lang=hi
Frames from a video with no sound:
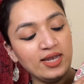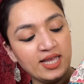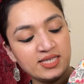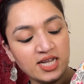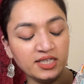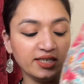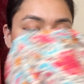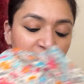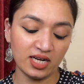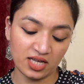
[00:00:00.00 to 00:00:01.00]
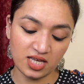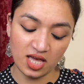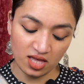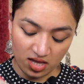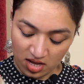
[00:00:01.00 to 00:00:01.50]
लेस की डिटेल दे रखी
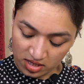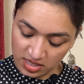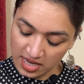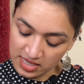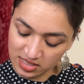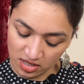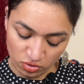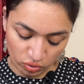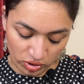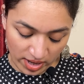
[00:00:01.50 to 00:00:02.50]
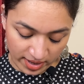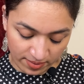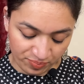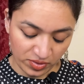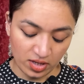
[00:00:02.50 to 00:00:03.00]
है ये इसका कुर्ता है